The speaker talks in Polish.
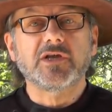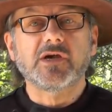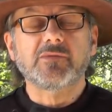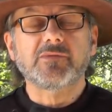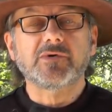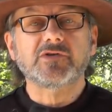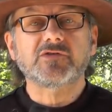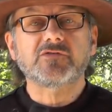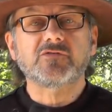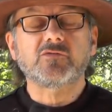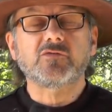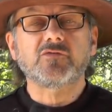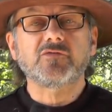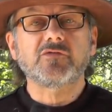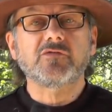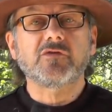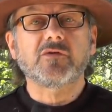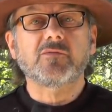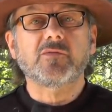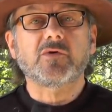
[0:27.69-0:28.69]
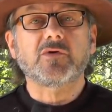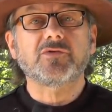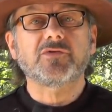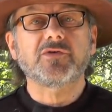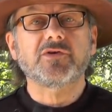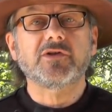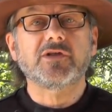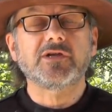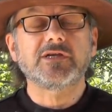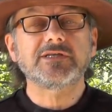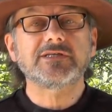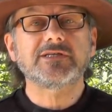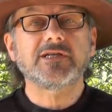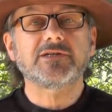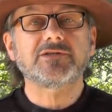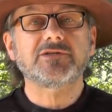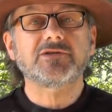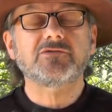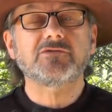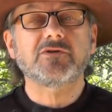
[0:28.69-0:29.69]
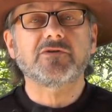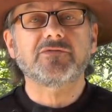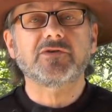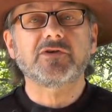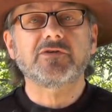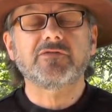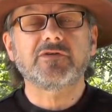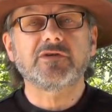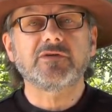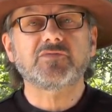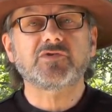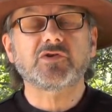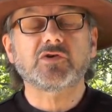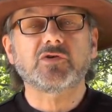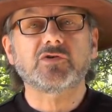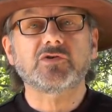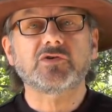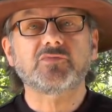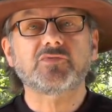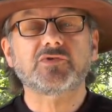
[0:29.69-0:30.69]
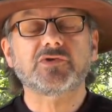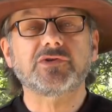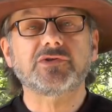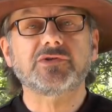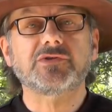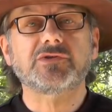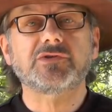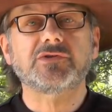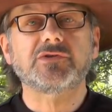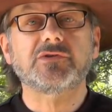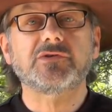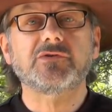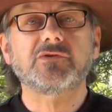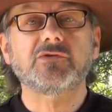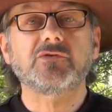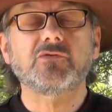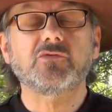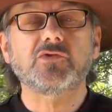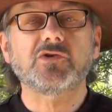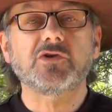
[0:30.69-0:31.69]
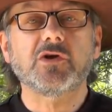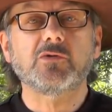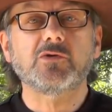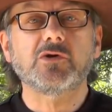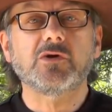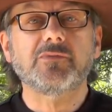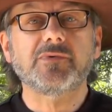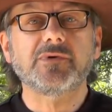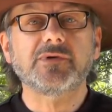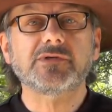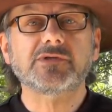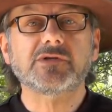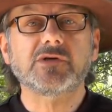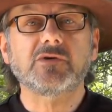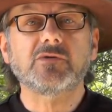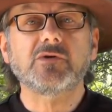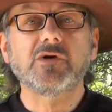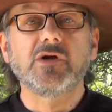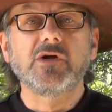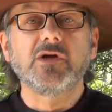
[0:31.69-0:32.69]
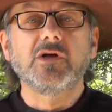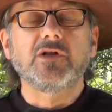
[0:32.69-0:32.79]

Ja Państwu mówiłem o tej legislacji, która w tej chwili przechodzi przez e, Unię Europejską.